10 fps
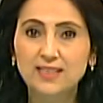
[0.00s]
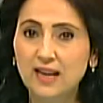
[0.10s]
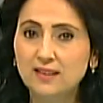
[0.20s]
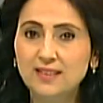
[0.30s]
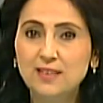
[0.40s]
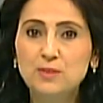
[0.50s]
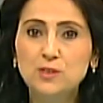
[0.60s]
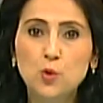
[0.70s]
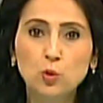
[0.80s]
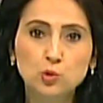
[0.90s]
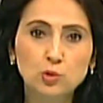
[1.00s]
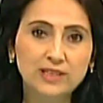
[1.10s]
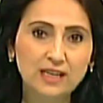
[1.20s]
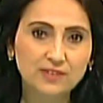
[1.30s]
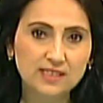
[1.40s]
Kentlerimizi
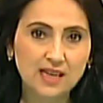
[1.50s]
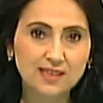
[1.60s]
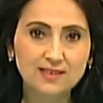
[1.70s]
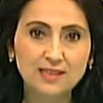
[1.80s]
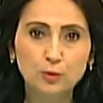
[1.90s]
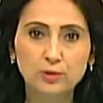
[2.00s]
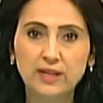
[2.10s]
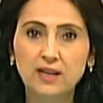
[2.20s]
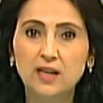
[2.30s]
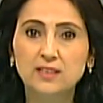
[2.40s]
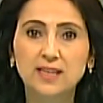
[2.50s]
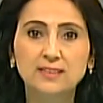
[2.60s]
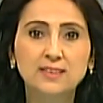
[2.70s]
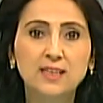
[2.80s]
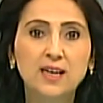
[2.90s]
yoksullar ve zenginler olarak
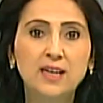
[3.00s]
ayıran,